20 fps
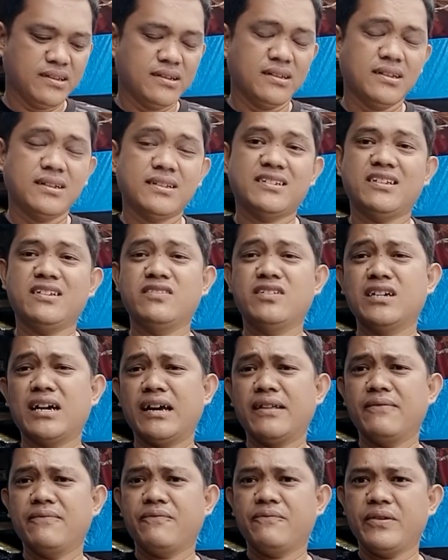si
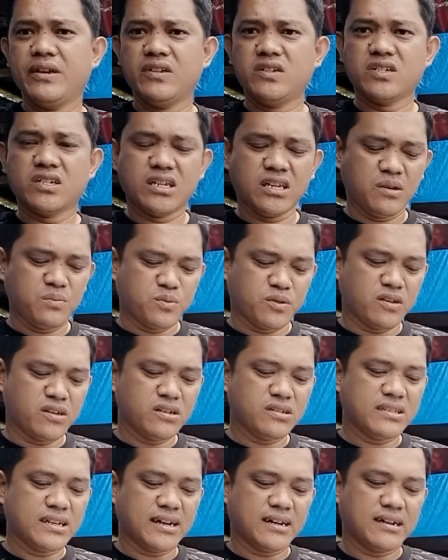John Fishkeeper
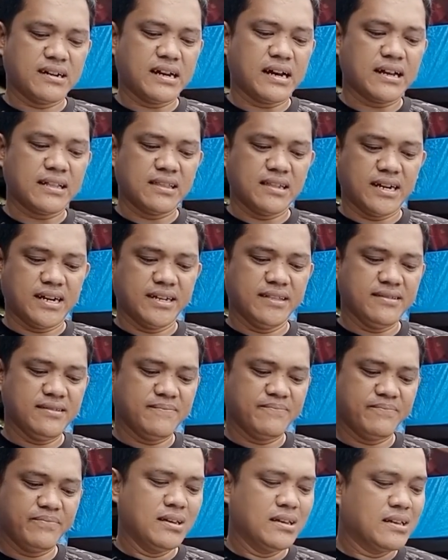ng Aklan,
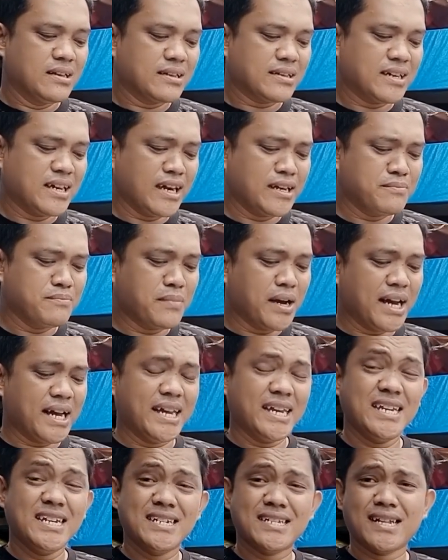Ken
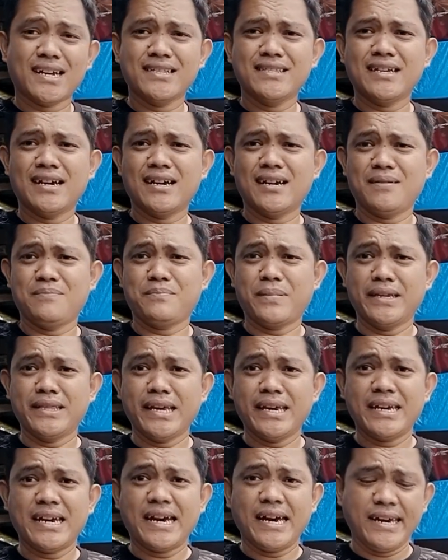Makaira ng uh,
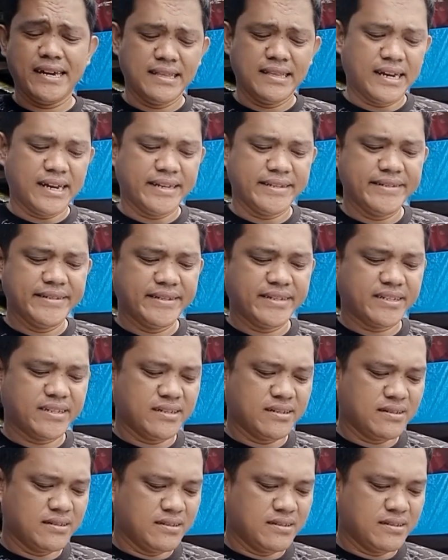Panay Islands,